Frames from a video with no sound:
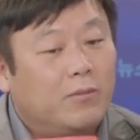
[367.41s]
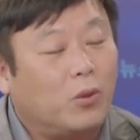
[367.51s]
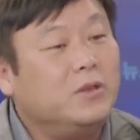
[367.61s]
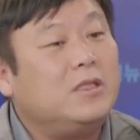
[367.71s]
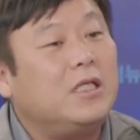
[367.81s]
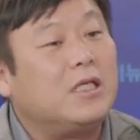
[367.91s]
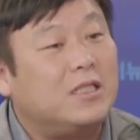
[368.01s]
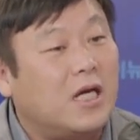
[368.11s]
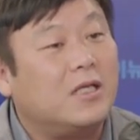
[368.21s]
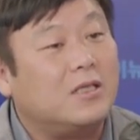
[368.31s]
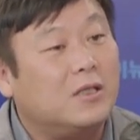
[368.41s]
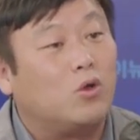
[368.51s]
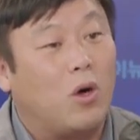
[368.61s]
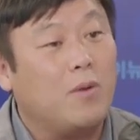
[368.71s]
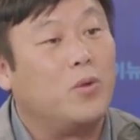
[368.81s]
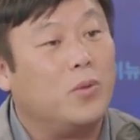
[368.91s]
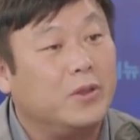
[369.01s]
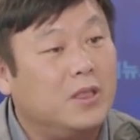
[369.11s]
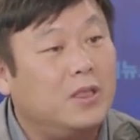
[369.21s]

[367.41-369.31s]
본지 기자들이 종합보본이